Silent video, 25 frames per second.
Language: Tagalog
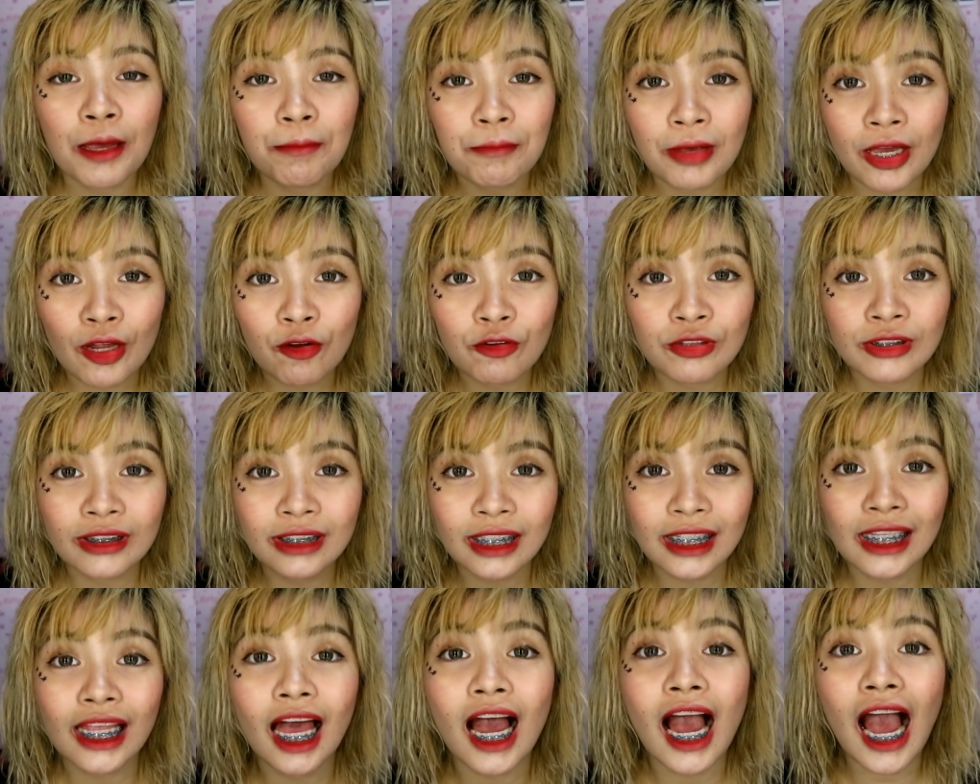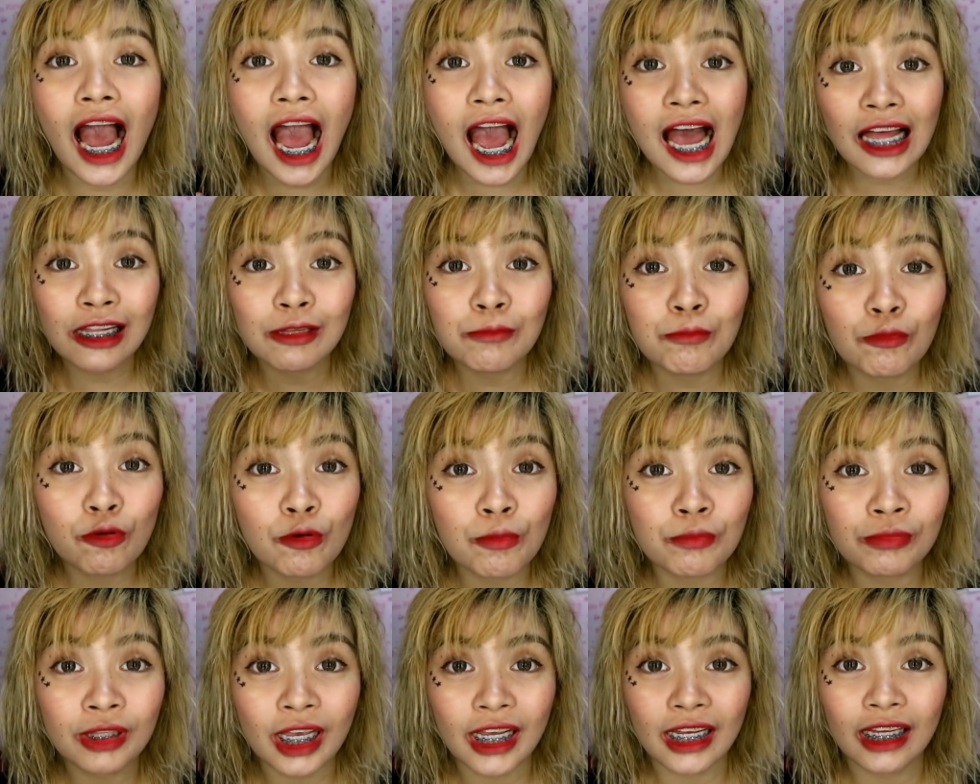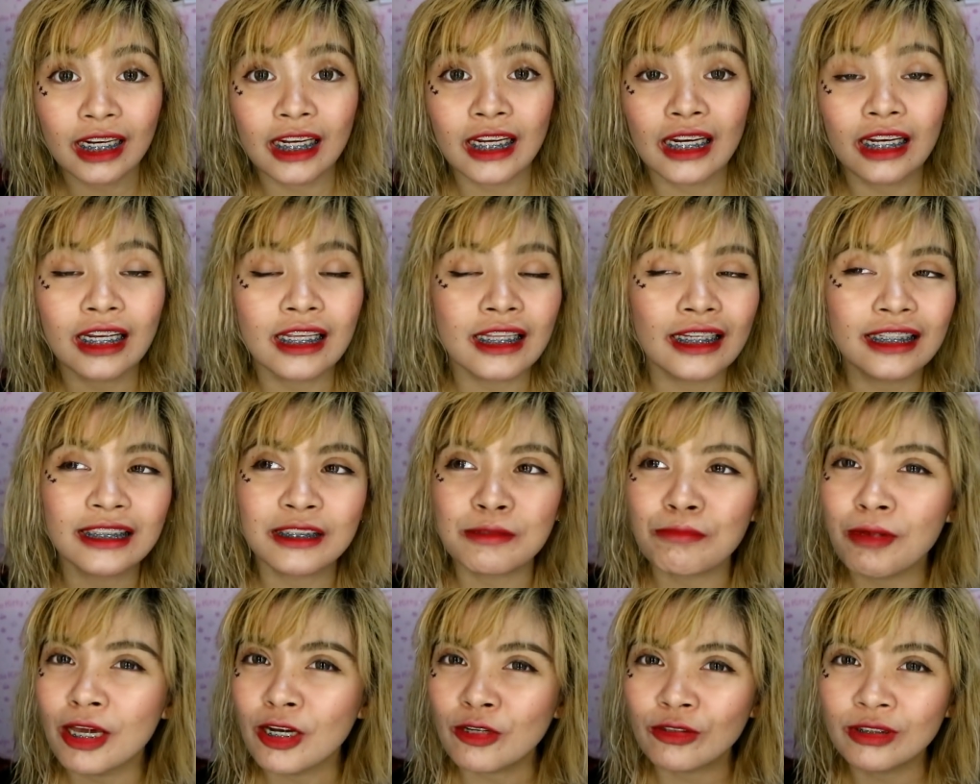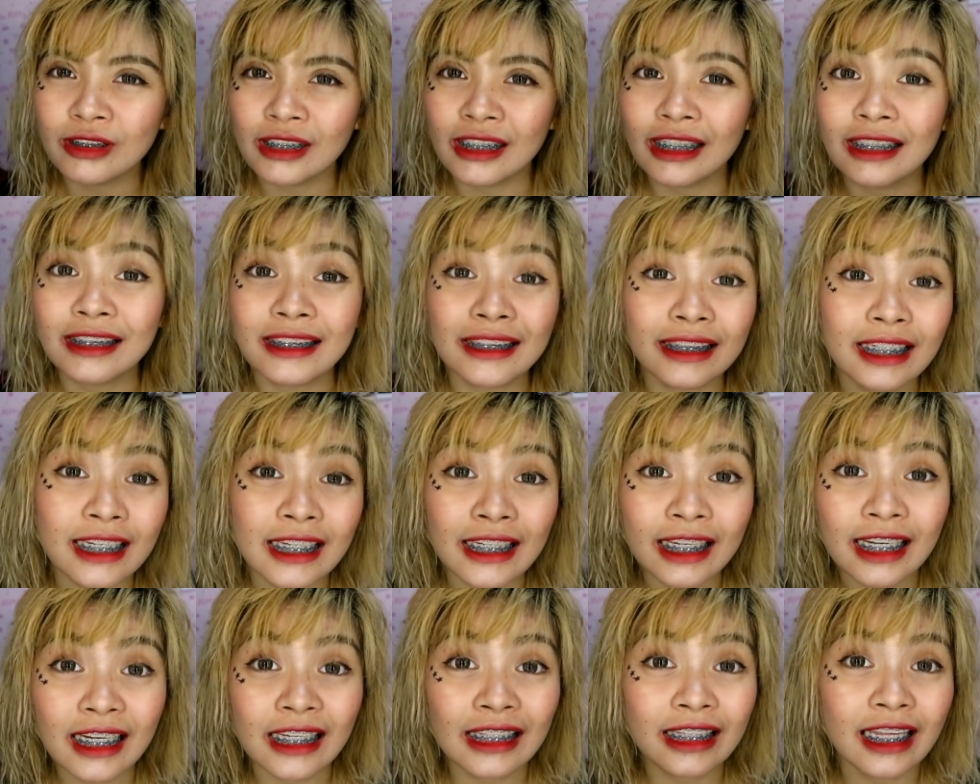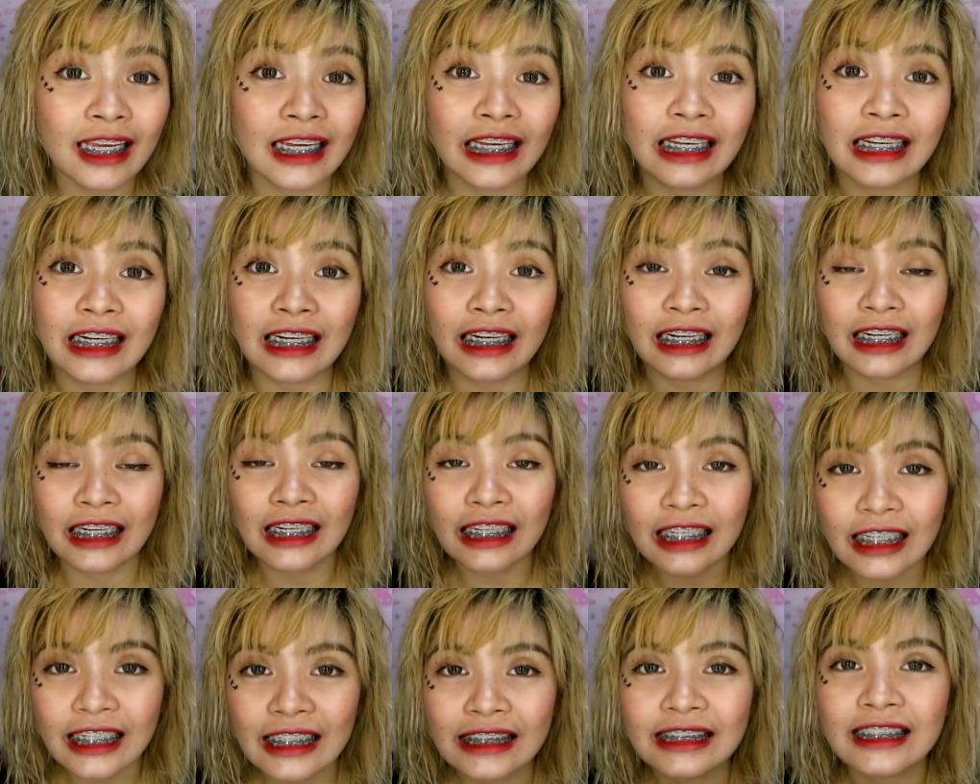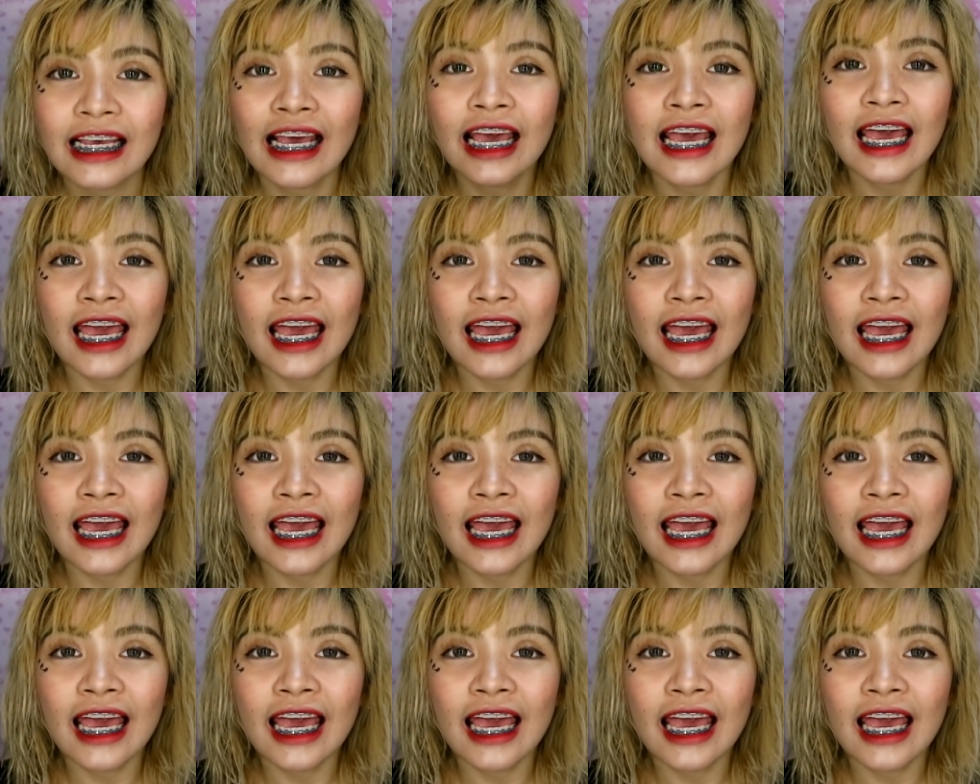meron silang album na i-release, meron silang single na i-release,